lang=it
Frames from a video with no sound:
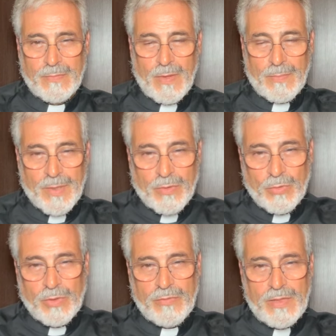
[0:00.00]
Ma per
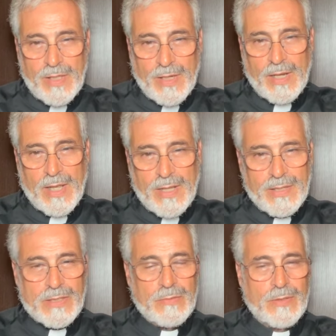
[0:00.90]
condividere la
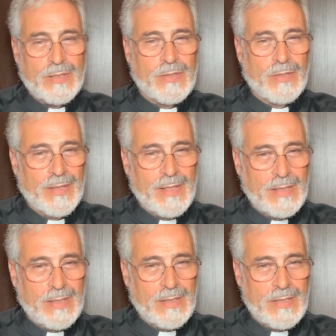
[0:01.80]
resurrezione del
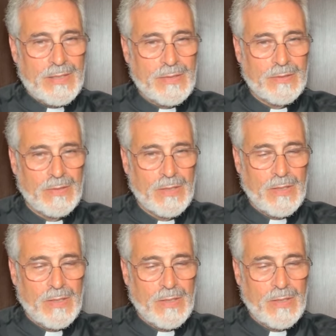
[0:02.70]
Cristo,